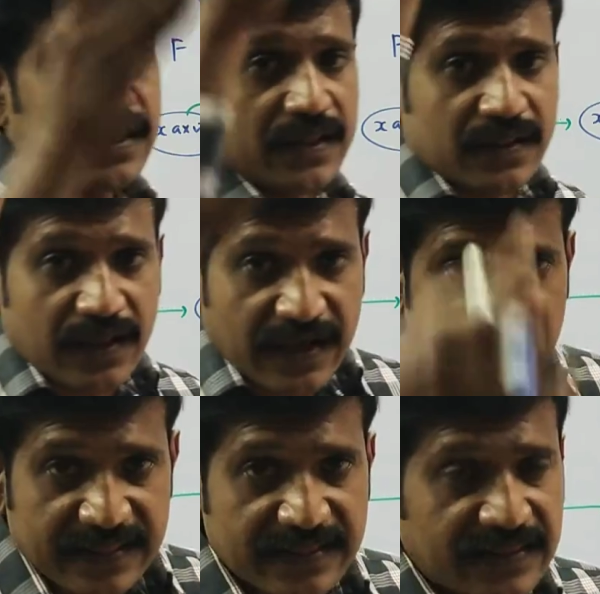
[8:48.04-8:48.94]
இந்த
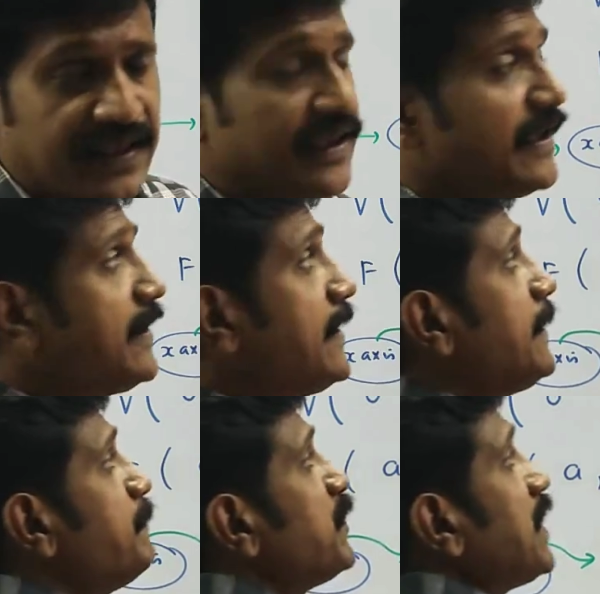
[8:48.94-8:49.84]
கத்தி
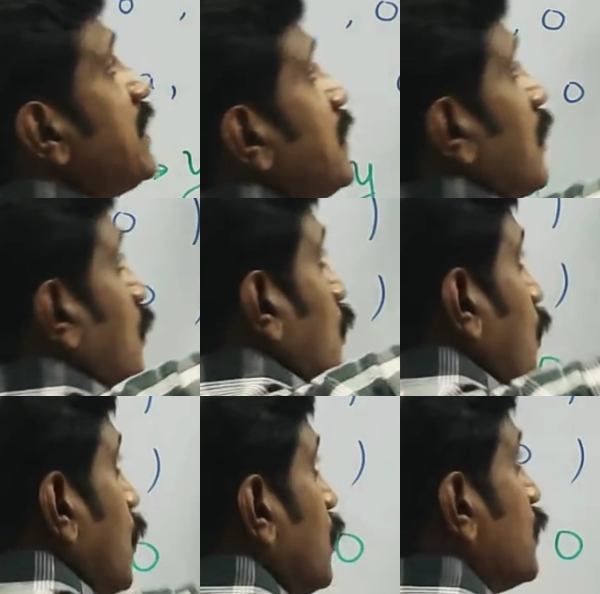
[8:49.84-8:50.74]
இந்த
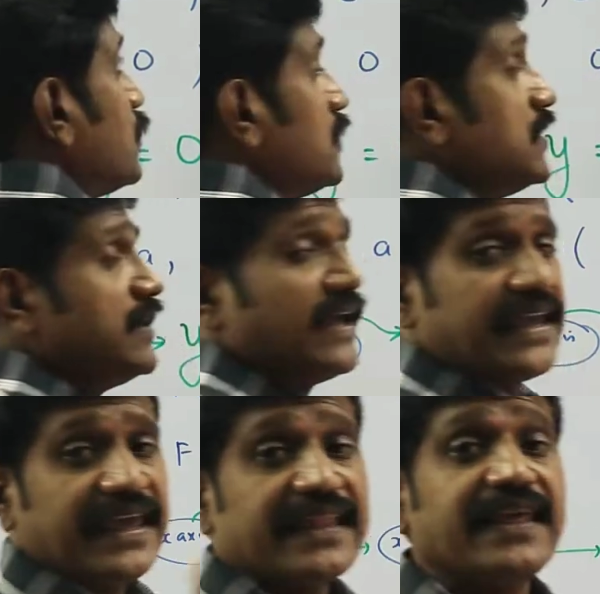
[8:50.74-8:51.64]
கோடு
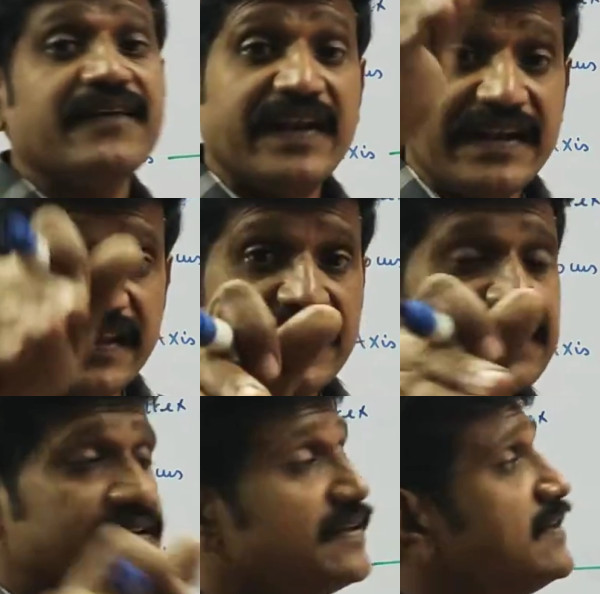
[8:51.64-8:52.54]
எதை
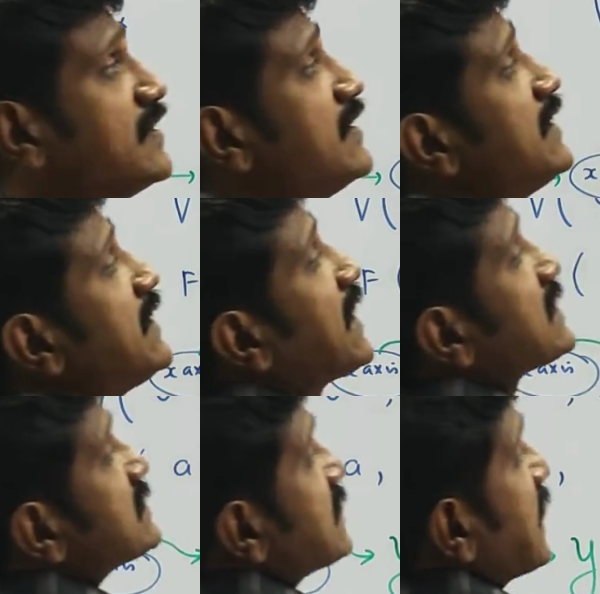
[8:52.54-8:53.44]
வெட்டியது
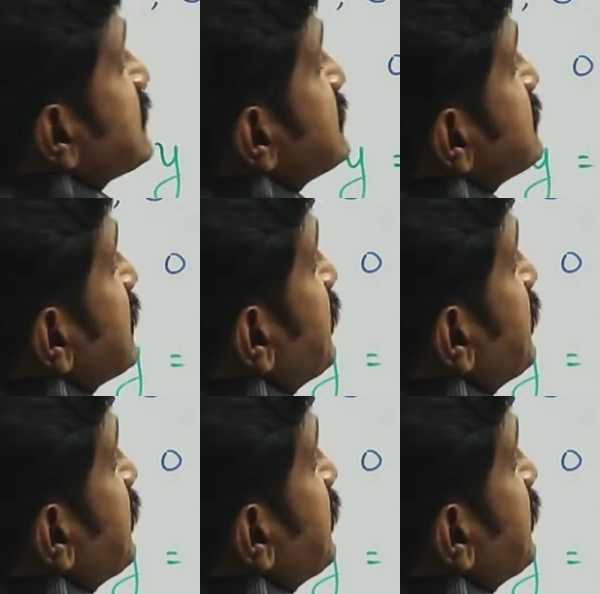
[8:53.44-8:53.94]
எக்ஸ் ஆக்சிஸை